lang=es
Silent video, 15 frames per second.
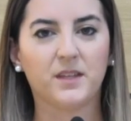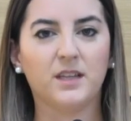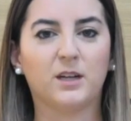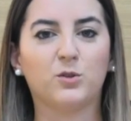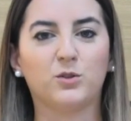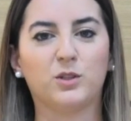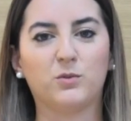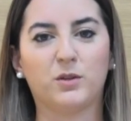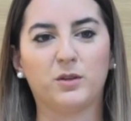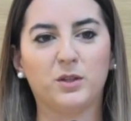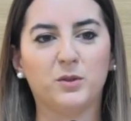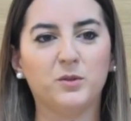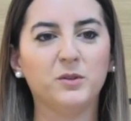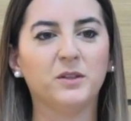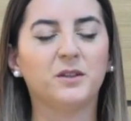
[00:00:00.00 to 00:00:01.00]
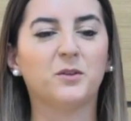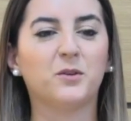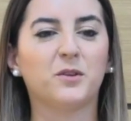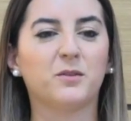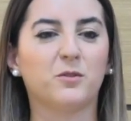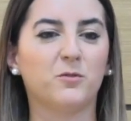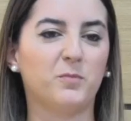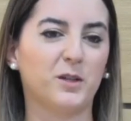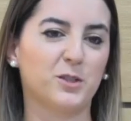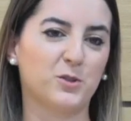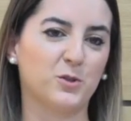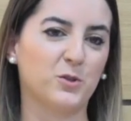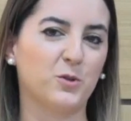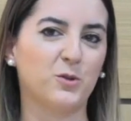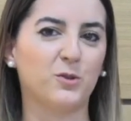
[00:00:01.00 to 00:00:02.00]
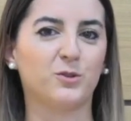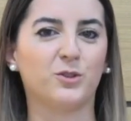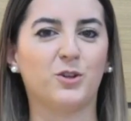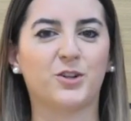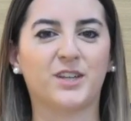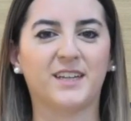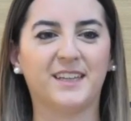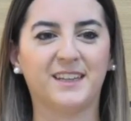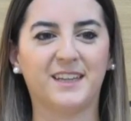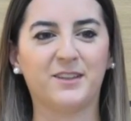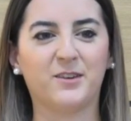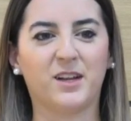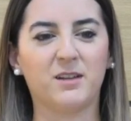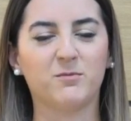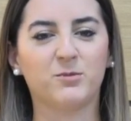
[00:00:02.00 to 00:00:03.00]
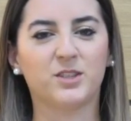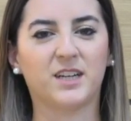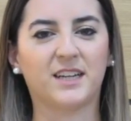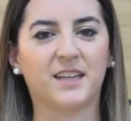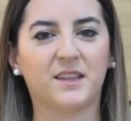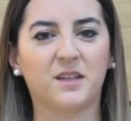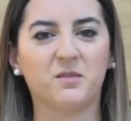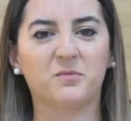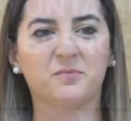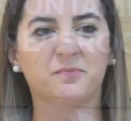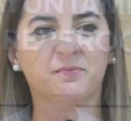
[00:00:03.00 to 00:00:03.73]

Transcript: Y a continuación os, paso con los organizadores. Muchas gracias.